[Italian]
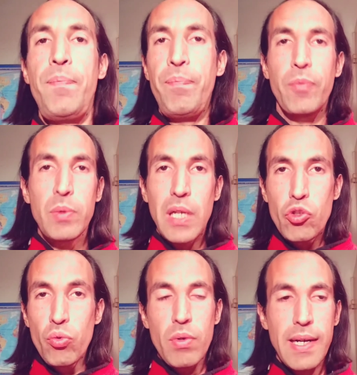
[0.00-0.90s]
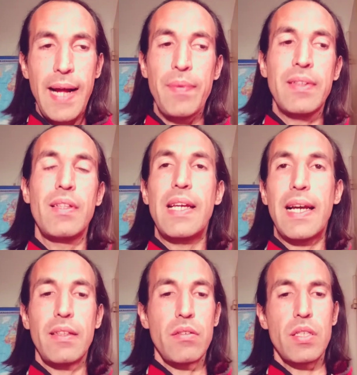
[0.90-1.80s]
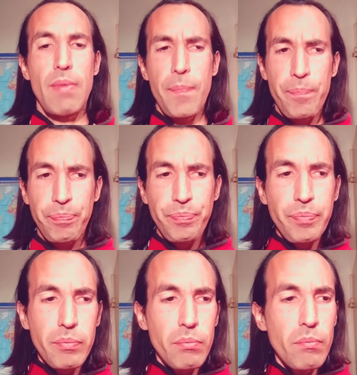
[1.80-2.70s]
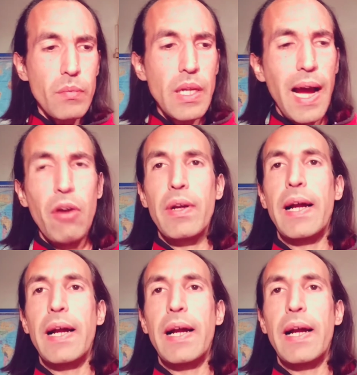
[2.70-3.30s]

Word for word: una giungla intricatissima. Allora,